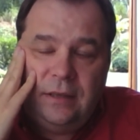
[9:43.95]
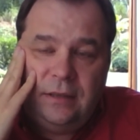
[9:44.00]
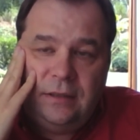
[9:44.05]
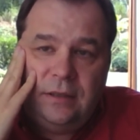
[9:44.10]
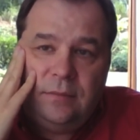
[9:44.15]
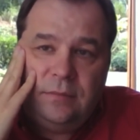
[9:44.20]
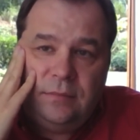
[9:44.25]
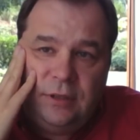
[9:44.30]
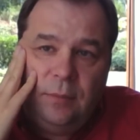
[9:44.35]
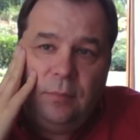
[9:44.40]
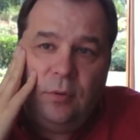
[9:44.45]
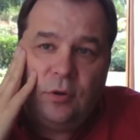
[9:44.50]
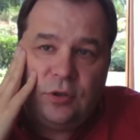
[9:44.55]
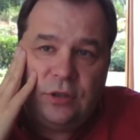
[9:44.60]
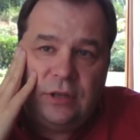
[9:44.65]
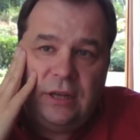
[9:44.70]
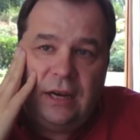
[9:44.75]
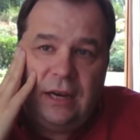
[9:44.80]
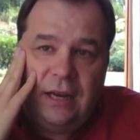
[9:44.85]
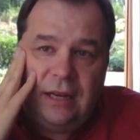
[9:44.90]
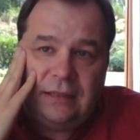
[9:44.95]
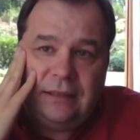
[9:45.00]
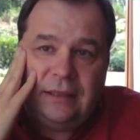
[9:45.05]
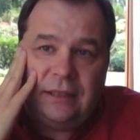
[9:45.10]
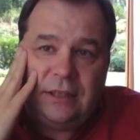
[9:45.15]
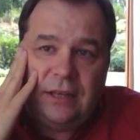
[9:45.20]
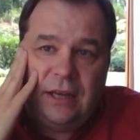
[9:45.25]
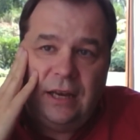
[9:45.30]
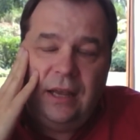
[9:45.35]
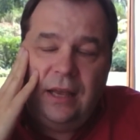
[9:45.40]
nie, nie, nie można
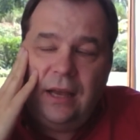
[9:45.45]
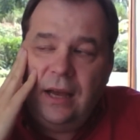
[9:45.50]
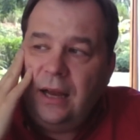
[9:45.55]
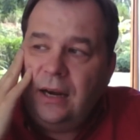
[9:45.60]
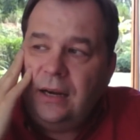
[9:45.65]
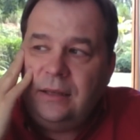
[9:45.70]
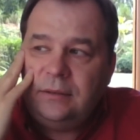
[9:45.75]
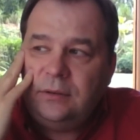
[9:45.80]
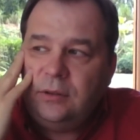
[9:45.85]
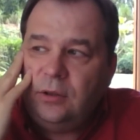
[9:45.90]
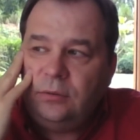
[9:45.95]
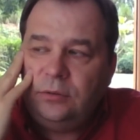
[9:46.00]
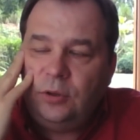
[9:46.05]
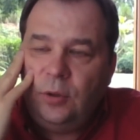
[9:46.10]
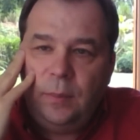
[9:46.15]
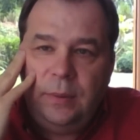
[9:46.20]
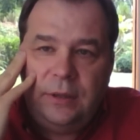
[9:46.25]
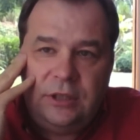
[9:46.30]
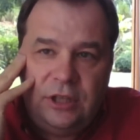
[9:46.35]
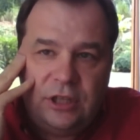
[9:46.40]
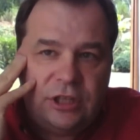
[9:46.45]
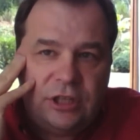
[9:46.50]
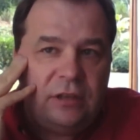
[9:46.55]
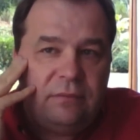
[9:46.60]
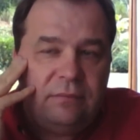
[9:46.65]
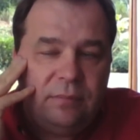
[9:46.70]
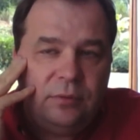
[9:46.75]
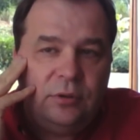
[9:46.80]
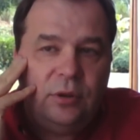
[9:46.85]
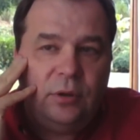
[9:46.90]
latać. Ale, ale to, to będzie,
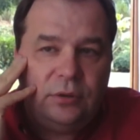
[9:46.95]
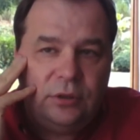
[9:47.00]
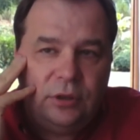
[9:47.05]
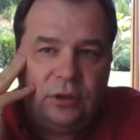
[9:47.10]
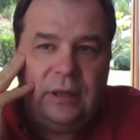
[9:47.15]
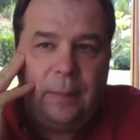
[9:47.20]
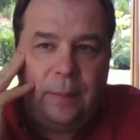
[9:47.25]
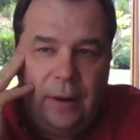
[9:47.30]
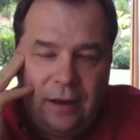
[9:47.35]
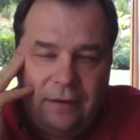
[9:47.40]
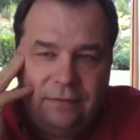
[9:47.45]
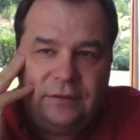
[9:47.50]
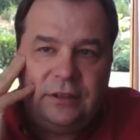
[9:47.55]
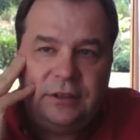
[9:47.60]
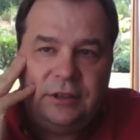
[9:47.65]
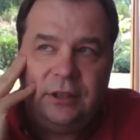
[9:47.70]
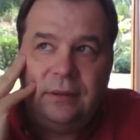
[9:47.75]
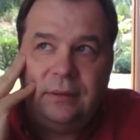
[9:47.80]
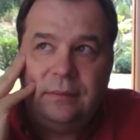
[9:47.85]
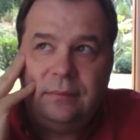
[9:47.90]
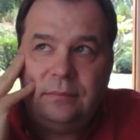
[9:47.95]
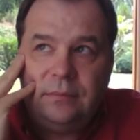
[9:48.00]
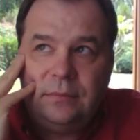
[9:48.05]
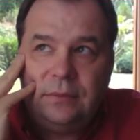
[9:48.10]
że to, to naprawdę się